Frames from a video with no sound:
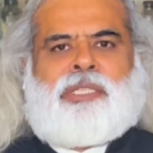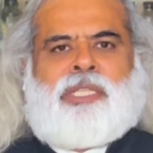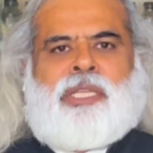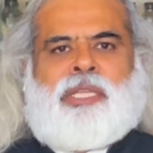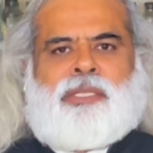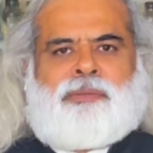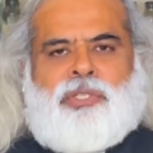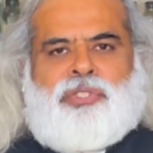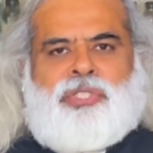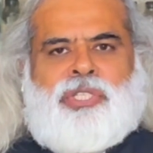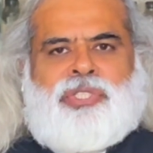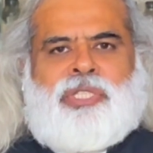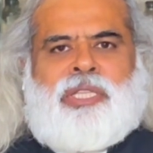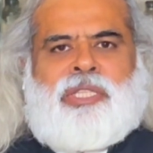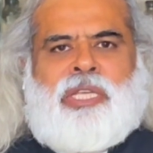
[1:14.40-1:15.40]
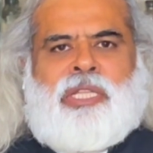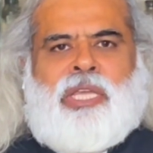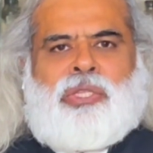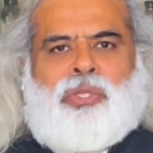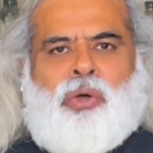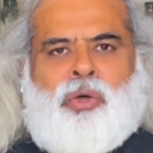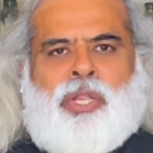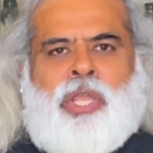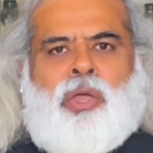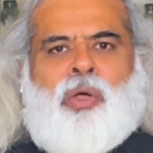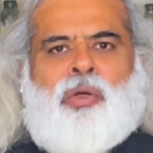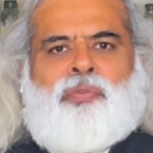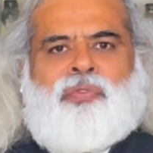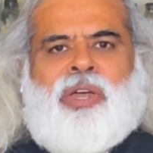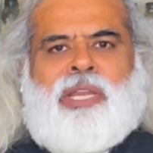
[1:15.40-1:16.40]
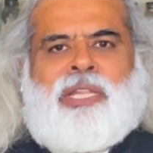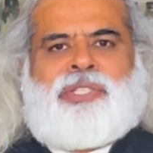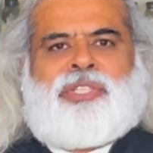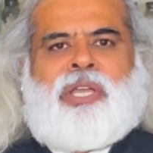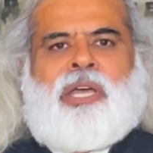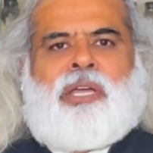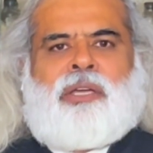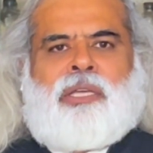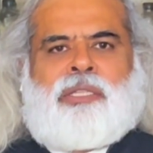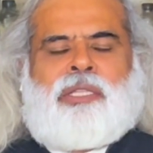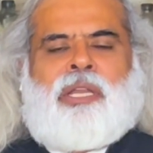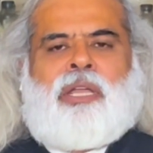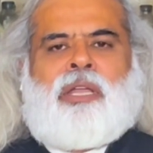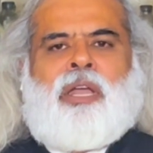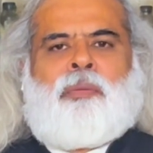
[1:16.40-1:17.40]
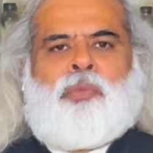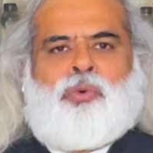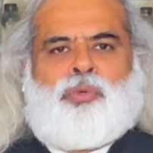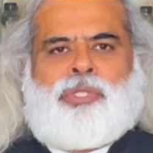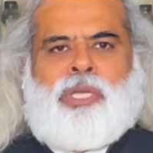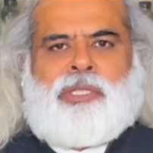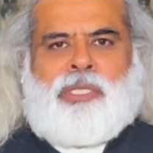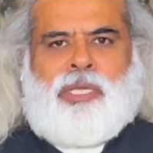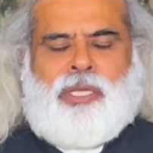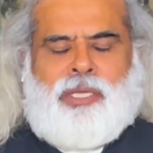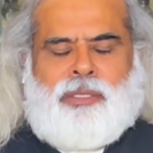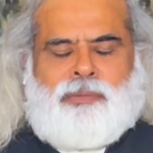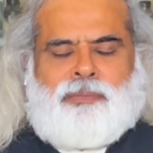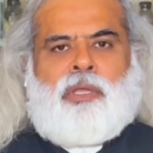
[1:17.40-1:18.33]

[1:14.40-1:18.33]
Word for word: देते हैं जिससे दिल के दौरे और फालच का खतरा कम हो जाता है